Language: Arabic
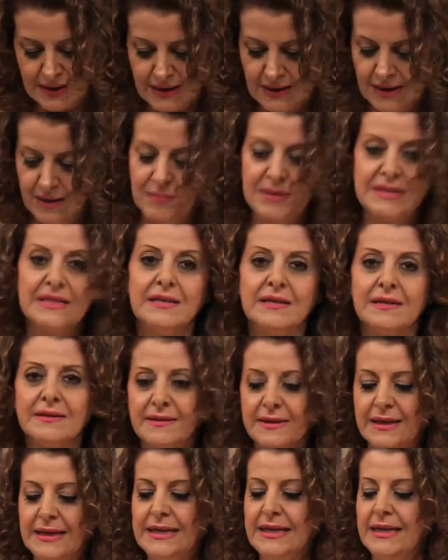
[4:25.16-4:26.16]
هلا بزيد
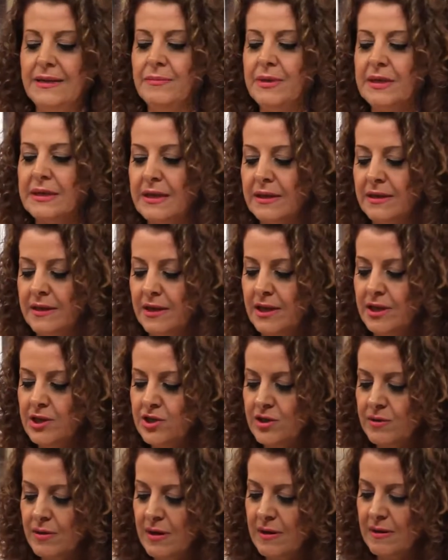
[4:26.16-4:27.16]
الطحين بالتدريج